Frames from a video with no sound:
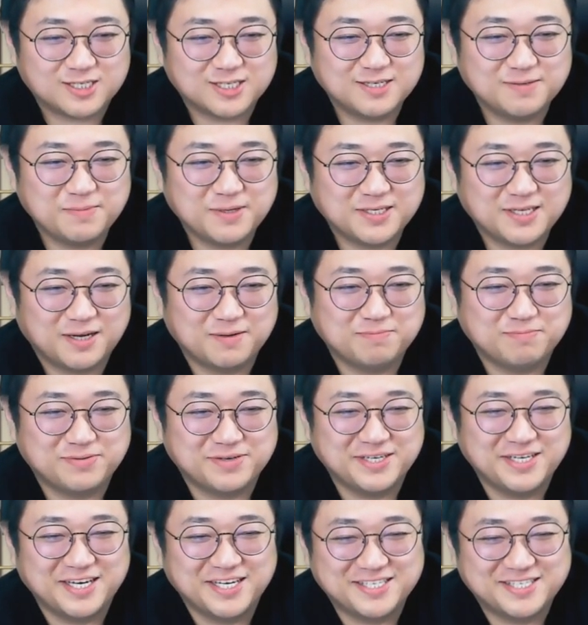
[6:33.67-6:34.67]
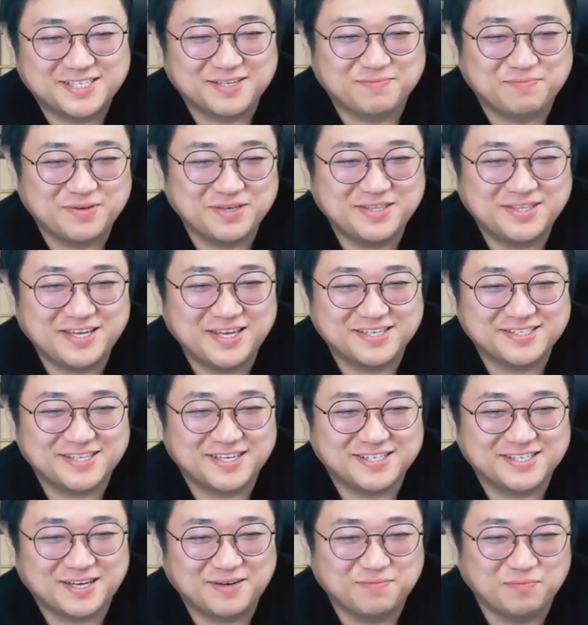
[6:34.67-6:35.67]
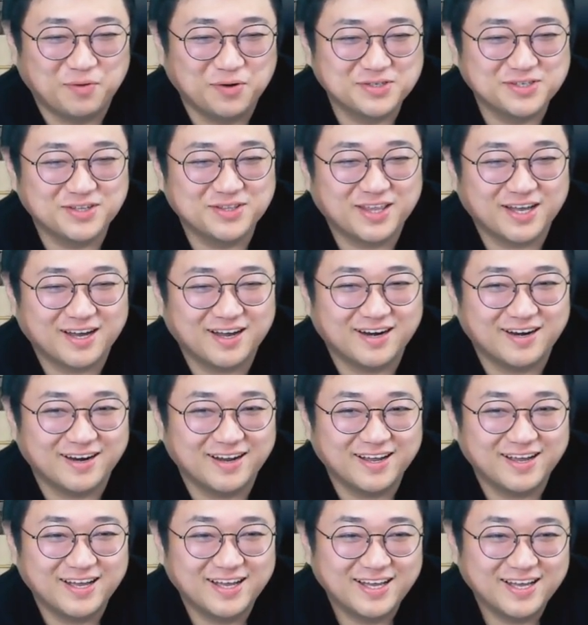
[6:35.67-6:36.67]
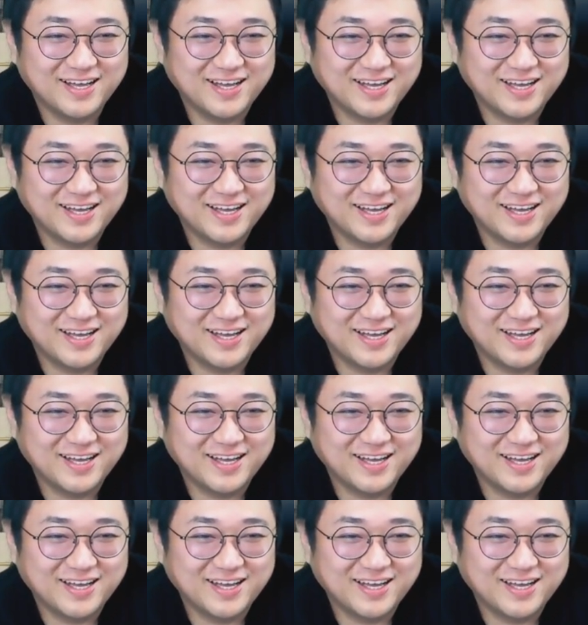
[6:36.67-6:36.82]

지금의 삶 vs BTS의 삶뭐 선택할래?